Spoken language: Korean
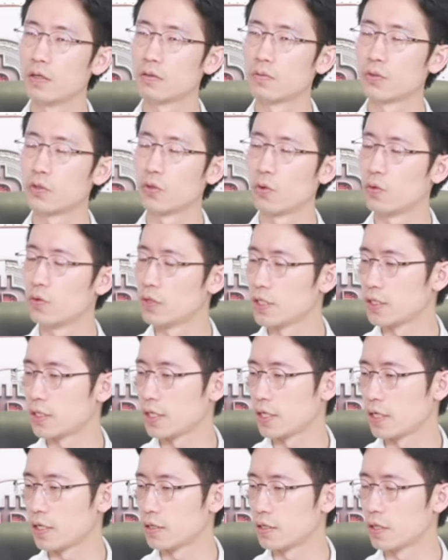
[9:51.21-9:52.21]
좀 좋은
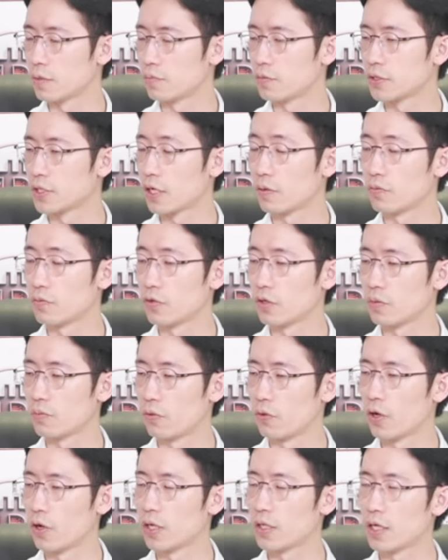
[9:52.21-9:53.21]
이제 ETF 자금률이
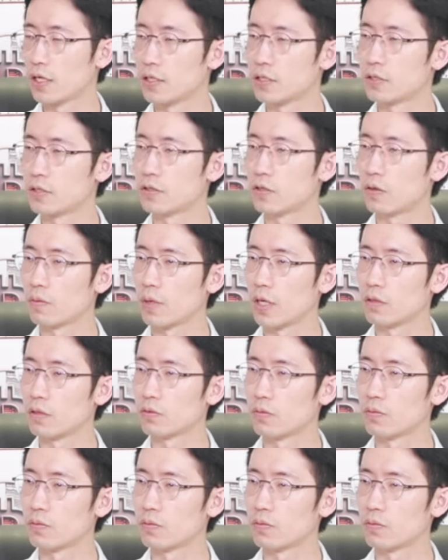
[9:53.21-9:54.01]
보여야 되는 시점에